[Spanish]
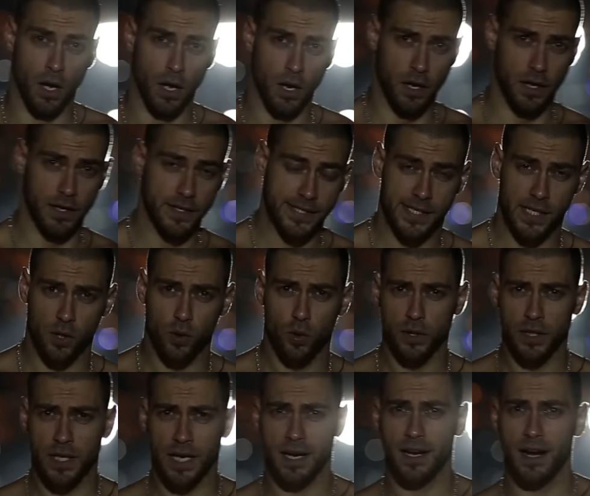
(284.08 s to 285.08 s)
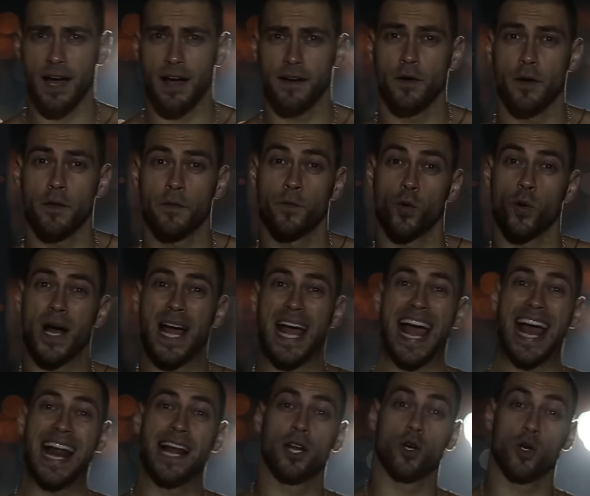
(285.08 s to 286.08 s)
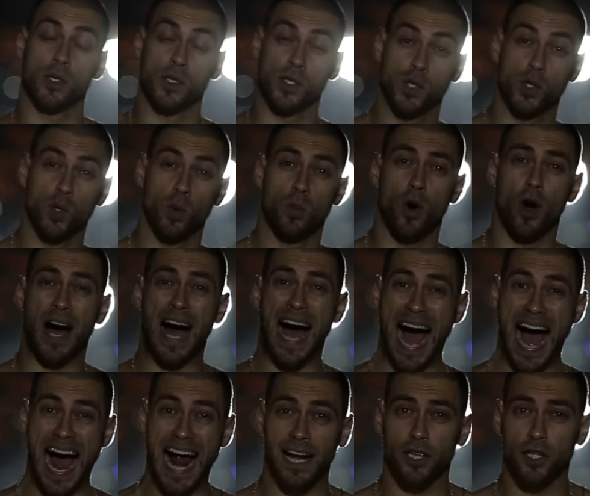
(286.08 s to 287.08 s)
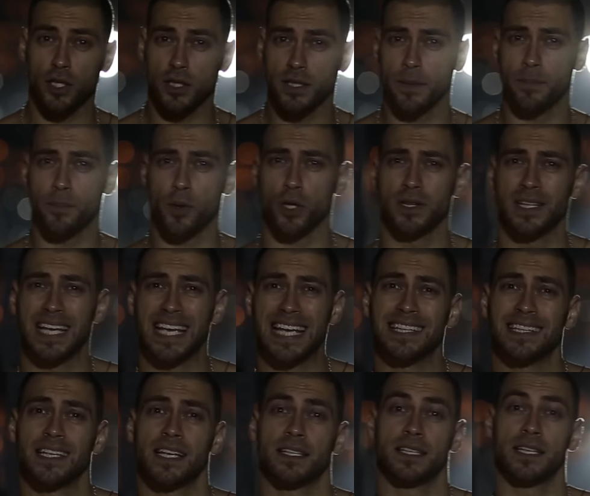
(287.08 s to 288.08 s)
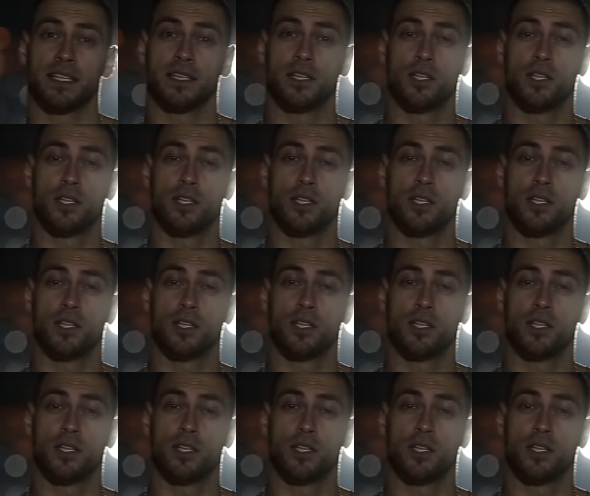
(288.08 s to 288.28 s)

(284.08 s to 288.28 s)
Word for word: La segunda clave fue el consumo alto de proteína de